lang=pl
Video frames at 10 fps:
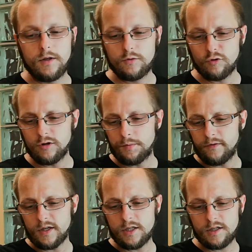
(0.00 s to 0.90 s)
Trudno
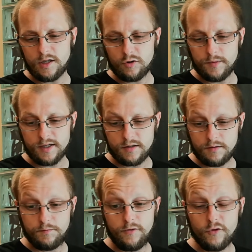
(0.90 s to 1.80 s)
powiedzieć, natomiast
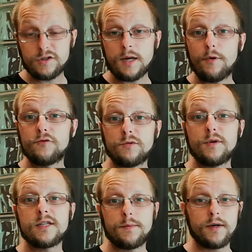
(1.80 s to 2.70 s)
piwo samo w sobie
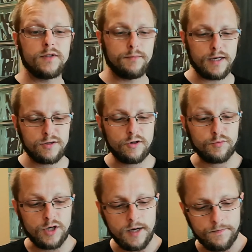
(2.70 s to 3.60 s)
jest naprawdę bardzo
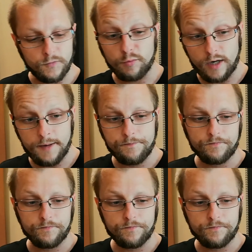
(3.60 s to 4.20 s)
dobrze, dobre.